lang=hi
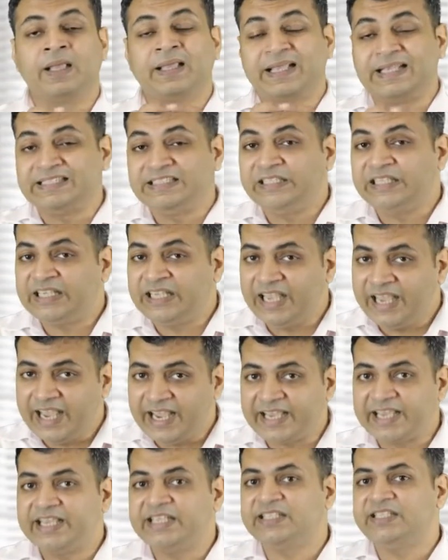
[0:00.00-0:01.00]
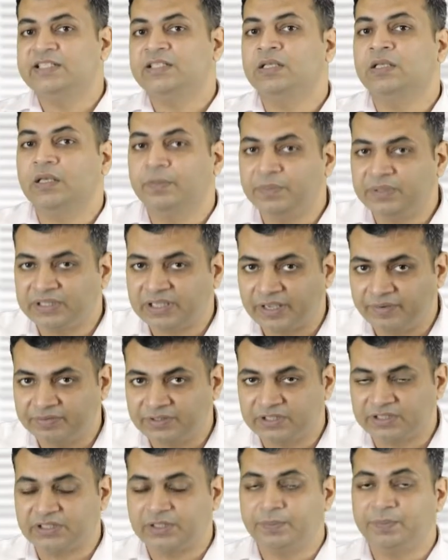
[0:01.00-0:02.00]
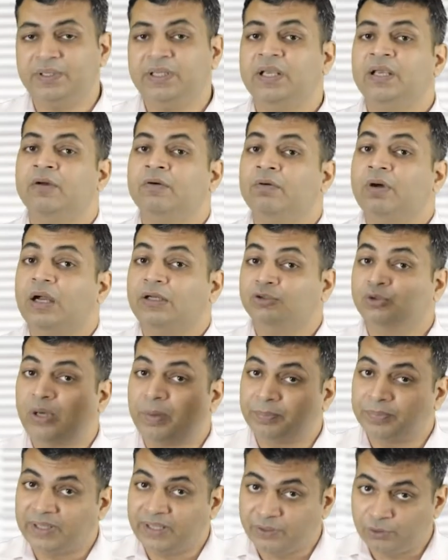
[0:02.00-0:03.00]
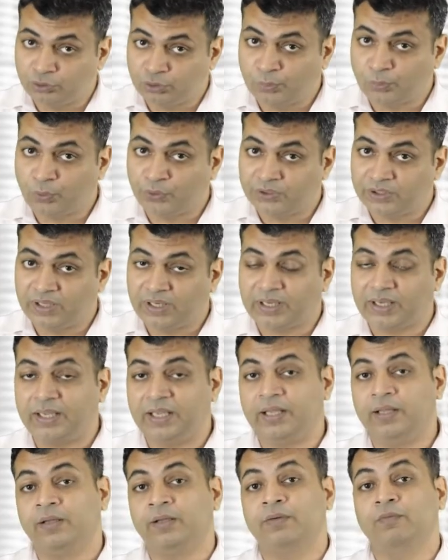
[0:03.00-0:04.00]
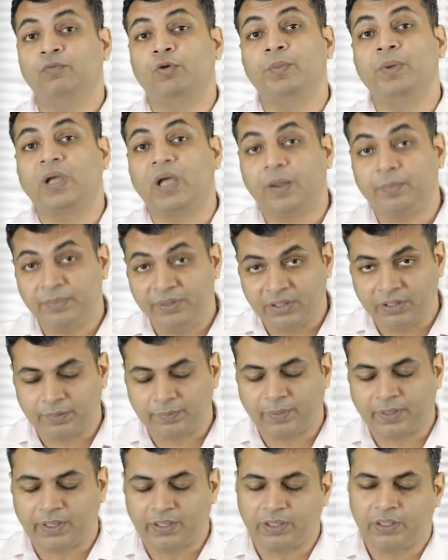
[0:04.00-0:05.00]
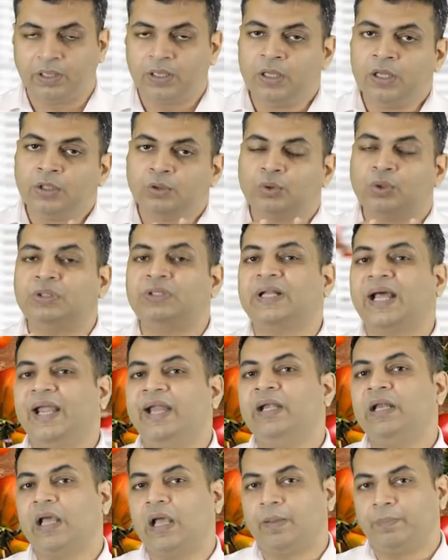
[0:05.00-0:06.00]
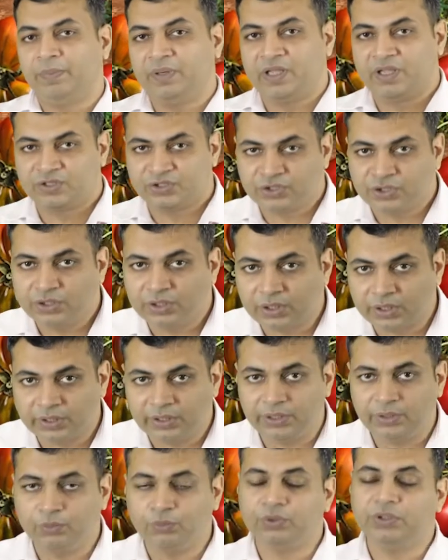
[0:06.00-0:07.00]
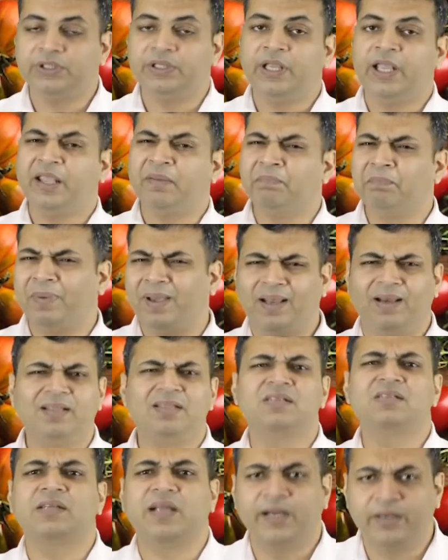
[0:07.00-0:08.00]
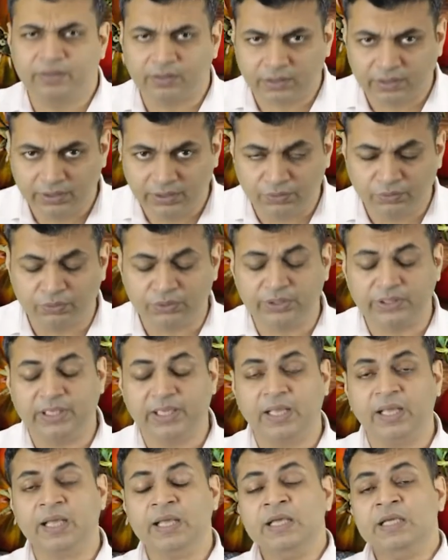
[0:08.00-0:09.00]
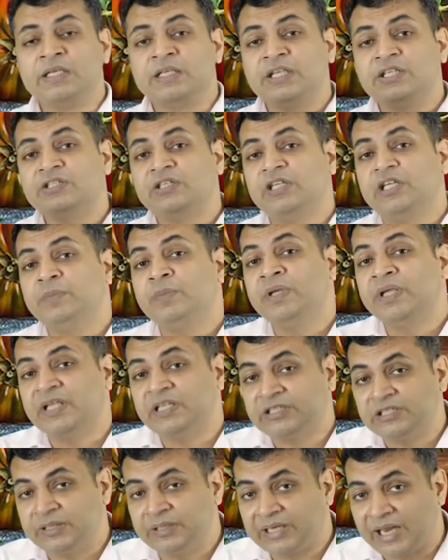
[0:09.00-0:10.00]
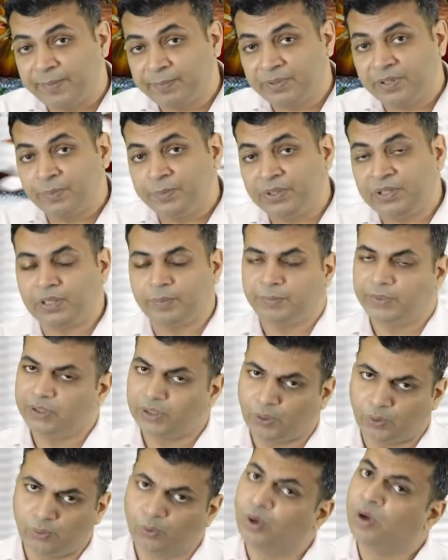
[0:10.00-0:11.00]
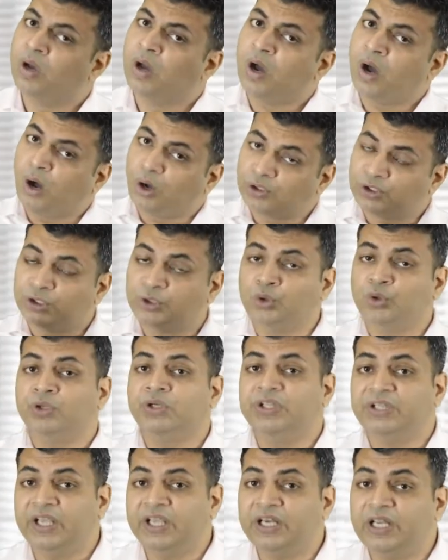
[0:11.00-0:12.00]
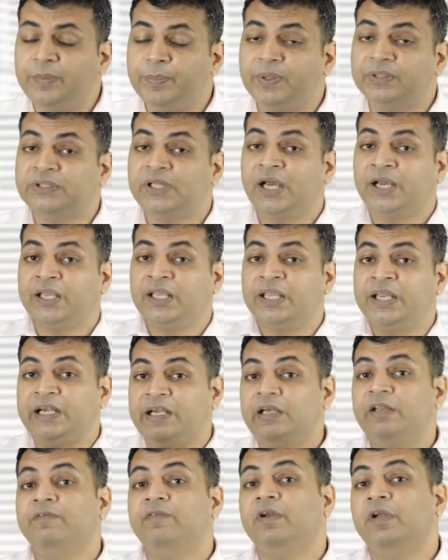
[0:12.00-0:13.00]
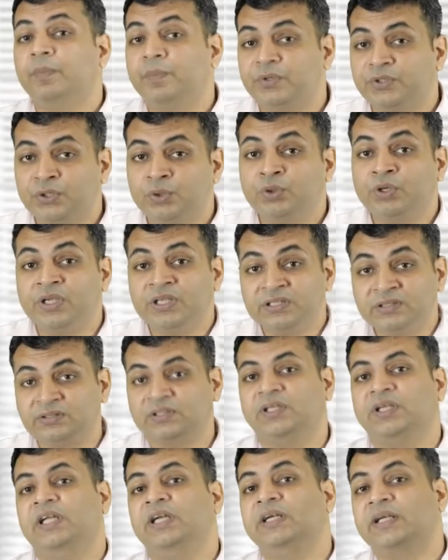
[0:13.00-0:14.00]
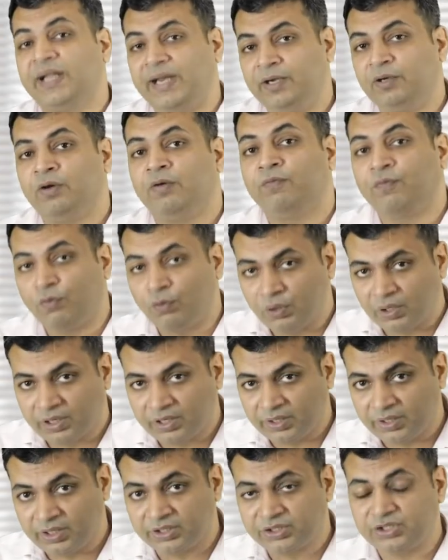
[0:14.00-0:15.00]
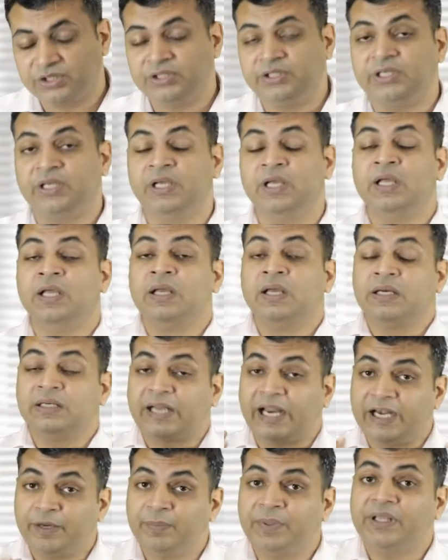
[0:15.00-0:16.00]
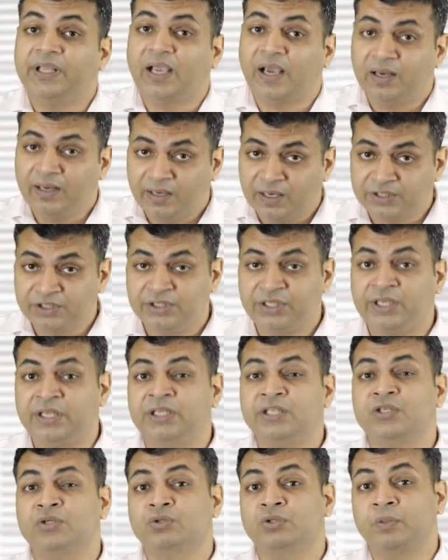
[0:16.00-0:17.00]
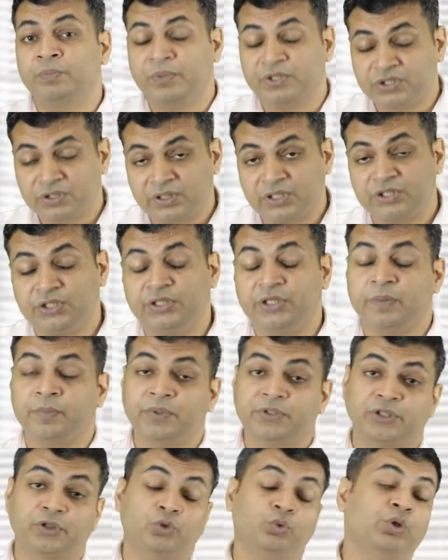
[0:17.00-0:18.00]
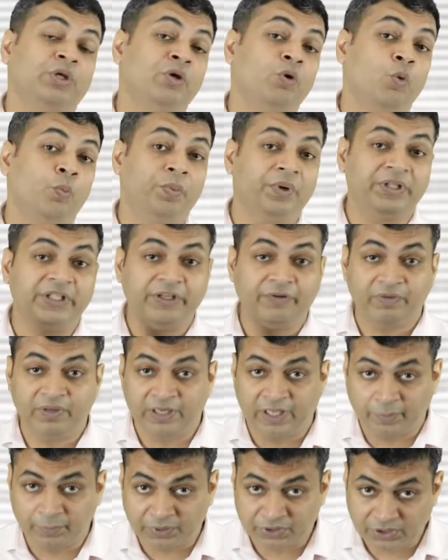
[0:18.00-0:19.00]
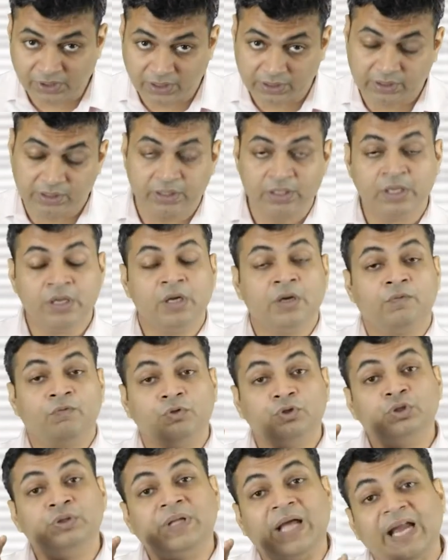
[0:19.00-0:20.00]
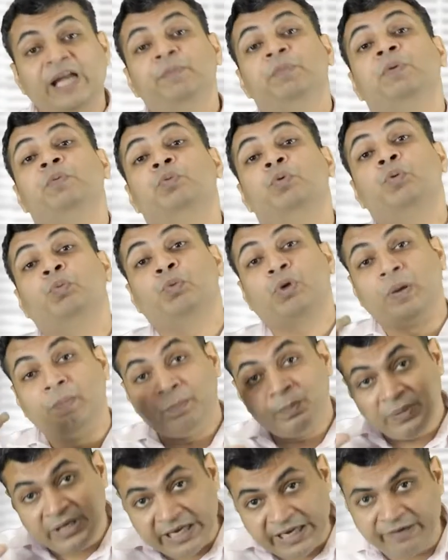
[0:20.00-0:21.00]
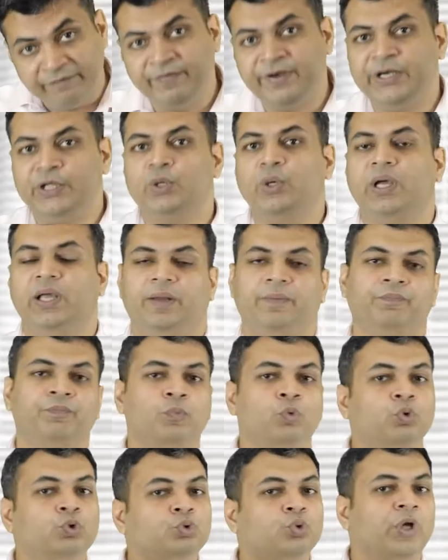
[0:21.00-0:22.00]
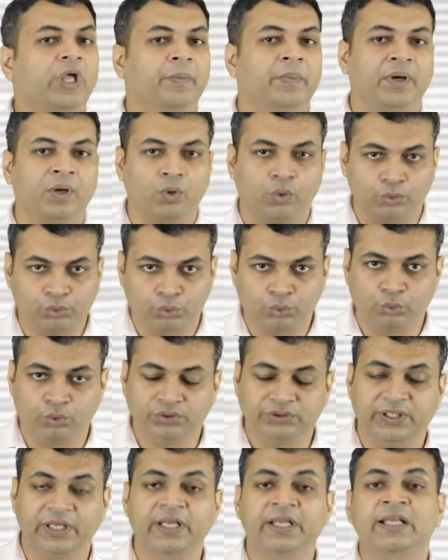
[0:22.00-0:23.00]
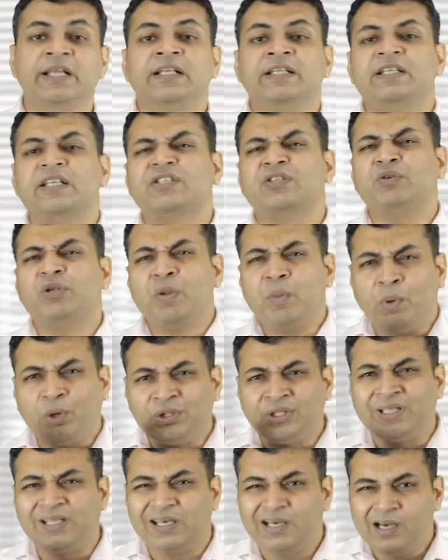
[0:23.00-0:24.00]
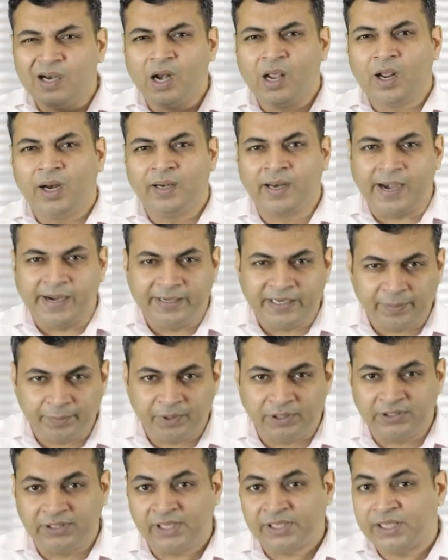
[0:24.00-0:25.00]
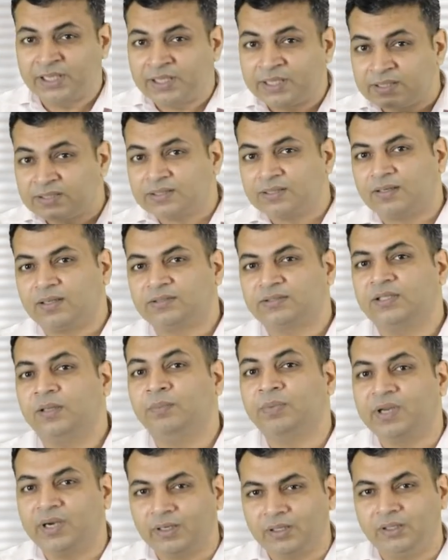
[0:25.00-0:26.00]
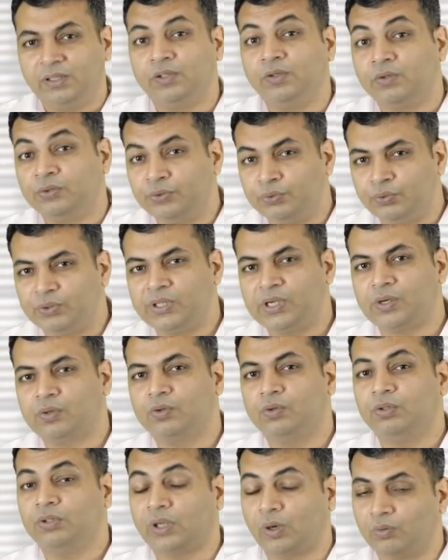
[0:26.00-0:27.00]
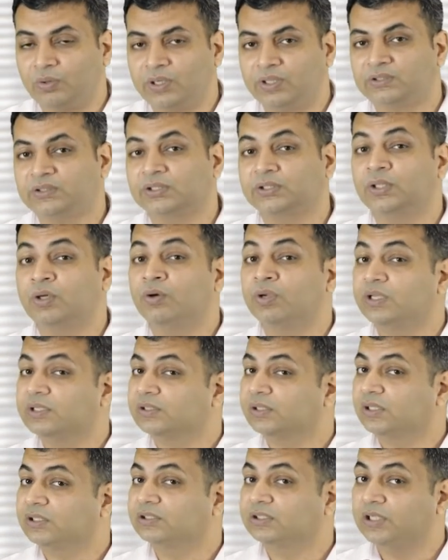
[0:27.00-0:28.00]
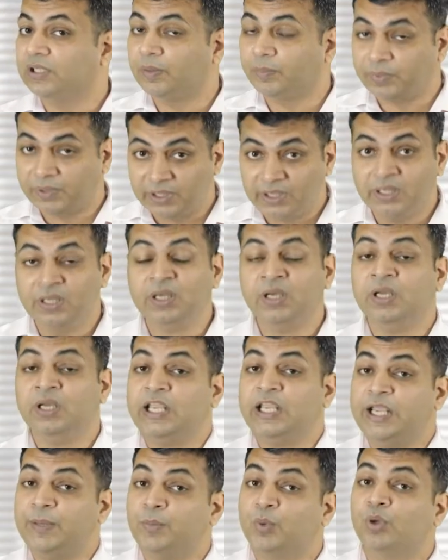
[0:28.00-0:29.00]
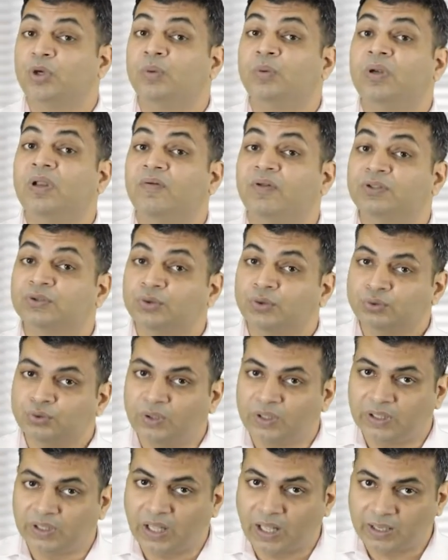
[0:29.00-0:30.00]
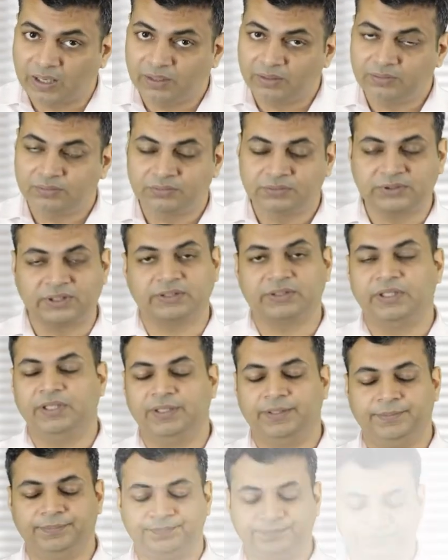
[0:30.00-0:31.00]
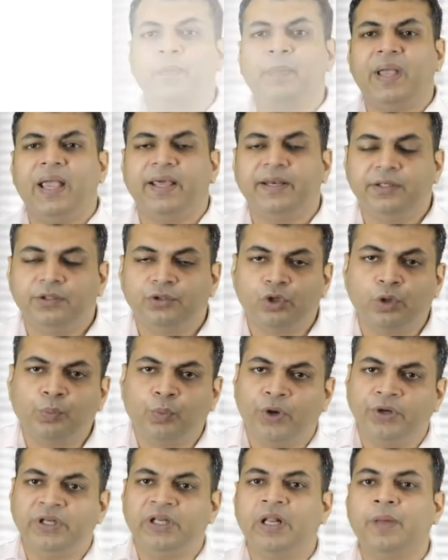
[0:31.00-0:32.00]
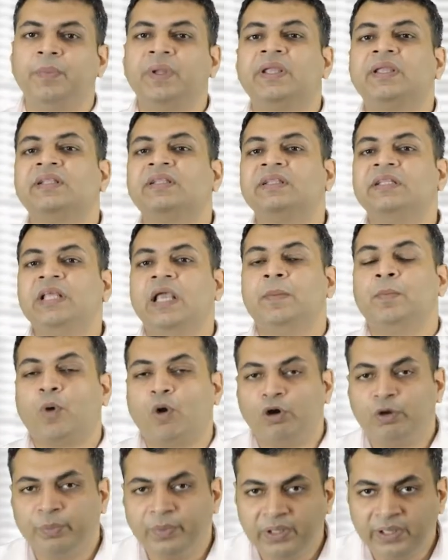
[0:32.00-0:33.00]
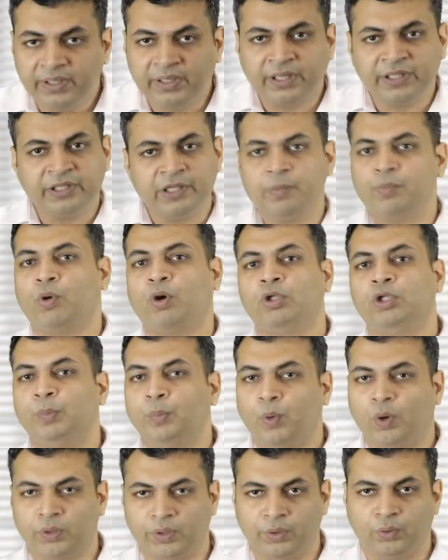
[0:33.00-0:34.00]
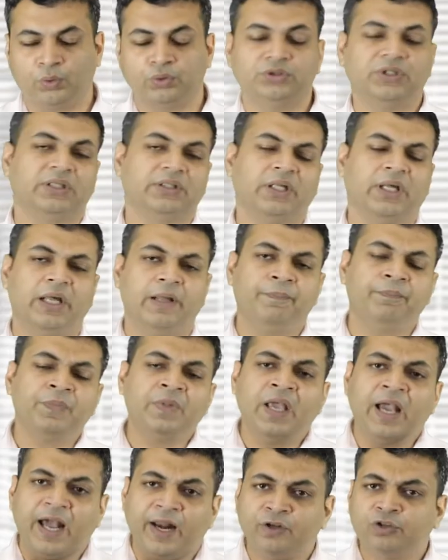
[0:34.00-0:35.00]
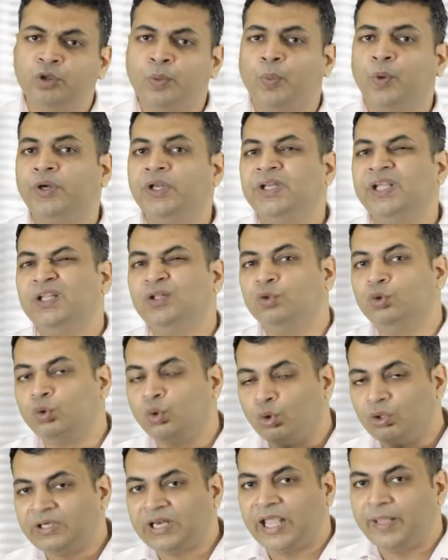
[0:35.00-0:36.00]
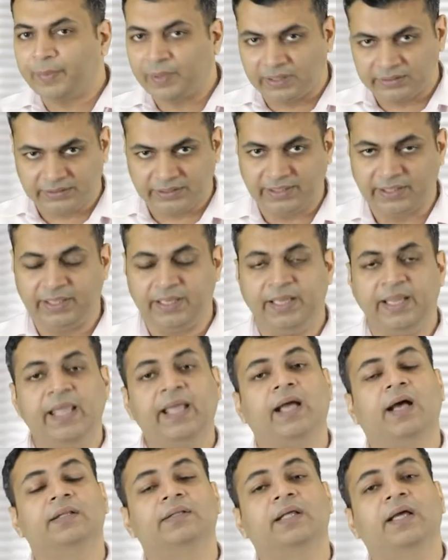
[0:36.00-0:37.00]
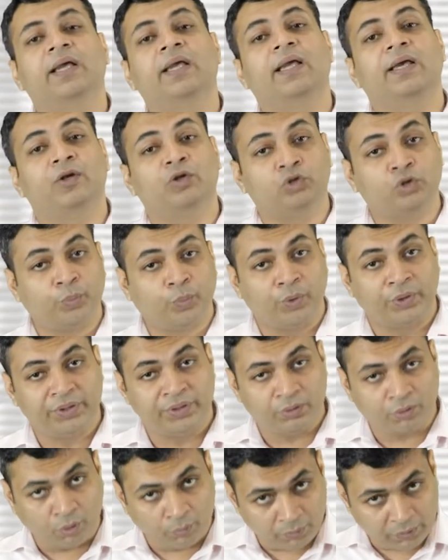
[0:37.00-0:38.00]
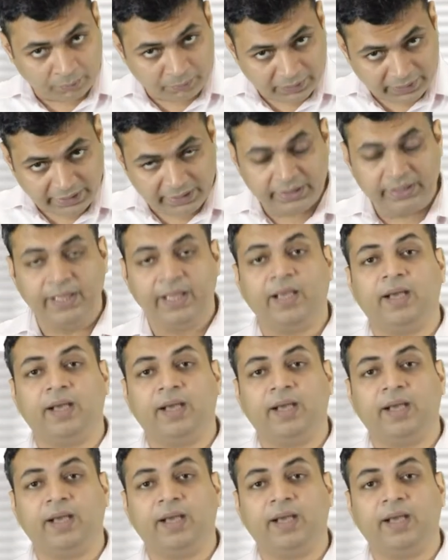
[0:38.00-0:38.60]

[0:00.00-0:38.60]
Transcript: किसी एक की चीज़ की कमी की वजह से भी जो आपने एरिथ्रोपोटीन लगाया है वो भी काम नहीं कर पाएगा तो डाइट आपने अच्छी रखनी होती है एक बैलेंस डाइट रखनी होती है कि शरीर में किसी टाइप की भी कमी ना हो और जिनको ये नहीं पता है कि किडनी फेलियर पेशेंट को किस तरह की डाइट को फॉलो करना चाहिए डाइट में क्या लेना चाहिए किन चीज़ों से बचना चाहिए मैं चाहता हूँ कि ऊपर दिए हुए लिंक पर जाकर वो जो डाइट पे जो कंप्लीट वीडियो है उसको एक बार गो थ्रू हो जाए जिससे उन्हें बहुत क्लियर कट आइडिया मिल जाए कि किस तरह से हम क्रिटनिन यूरिया को डाउन कर सकते हैं और किस तरह से अपने हीमोग्लोबिन लेवल्स को सुधार सकते हैं अब एरिथ्रोपोइटिन हमें कितनी अमाउंट में लेना है ये बहुत इंपॉर्टेंट हो जाता है एरिथ्रोपोइटिन की दो टाइप आते हैं एक आता है एरिथ्रोपोइटिन नॉर्मल प्लेन